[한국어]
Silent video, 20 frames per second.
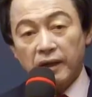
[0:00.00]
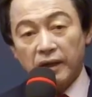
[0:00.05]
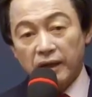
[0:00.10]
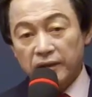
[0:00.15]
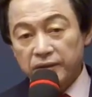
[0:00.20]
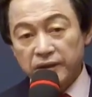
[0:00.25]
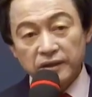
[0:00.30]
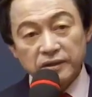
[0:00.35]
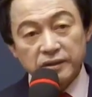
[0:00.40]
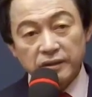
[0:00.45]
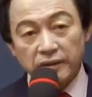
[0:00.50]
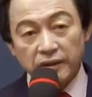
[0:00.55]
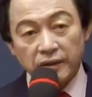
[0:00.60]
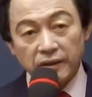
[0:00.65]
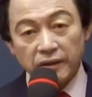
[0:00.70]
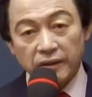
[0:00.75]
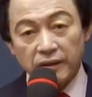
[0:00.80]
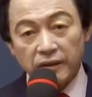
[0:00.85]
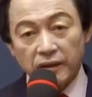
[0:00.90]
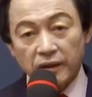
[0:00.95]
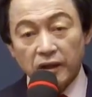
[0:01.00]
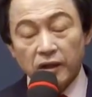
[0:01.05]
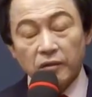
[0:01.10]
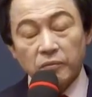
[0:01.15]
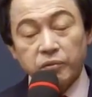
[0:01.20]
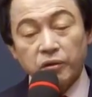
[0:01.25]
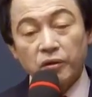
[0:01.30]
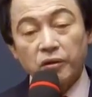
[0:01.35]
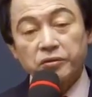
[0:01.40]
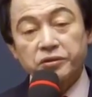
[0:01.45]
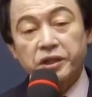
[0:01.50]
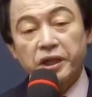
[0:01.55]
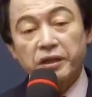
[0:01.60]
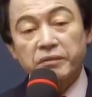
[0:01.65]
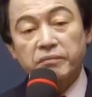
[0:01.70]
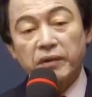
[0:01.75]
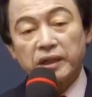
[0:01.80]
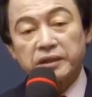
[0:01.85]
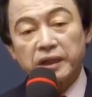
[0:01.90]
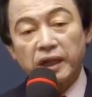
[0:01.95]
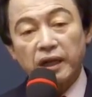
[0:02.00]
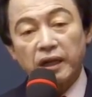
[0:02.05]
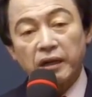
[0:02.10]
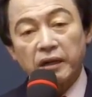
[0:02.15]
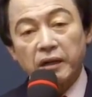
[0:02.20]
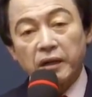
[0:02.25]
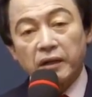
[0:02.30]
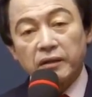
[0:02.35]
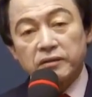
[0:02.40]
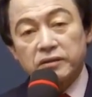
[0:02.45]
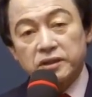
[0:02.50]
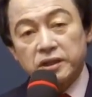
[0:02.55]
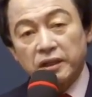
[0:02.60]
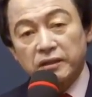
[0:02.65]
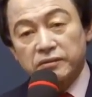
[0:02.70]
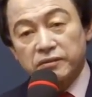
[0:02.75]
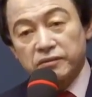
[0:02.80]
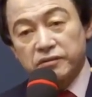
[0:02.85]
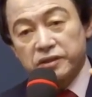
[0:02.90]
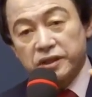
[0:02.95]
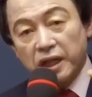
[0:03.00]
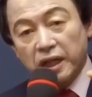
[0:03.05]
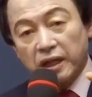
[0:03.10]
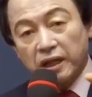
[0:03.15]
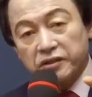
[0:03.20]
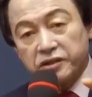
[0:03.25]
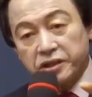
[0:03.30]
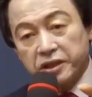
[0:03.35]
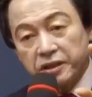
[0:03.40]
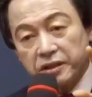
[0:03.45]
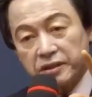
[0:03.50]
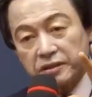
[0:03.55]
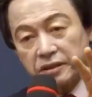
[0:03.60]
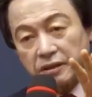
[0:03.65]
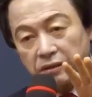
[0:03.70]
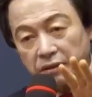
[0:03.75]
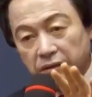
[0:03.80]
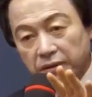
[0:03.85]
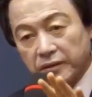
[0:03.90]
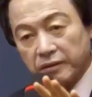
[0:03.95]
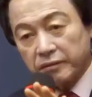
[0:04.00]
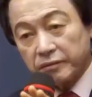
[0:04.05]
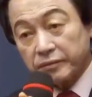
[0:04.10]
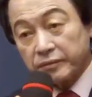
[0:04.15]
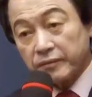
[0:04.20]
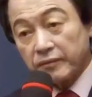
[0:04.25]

안 되죠? 블록체인 마냥 전체가 시리즈로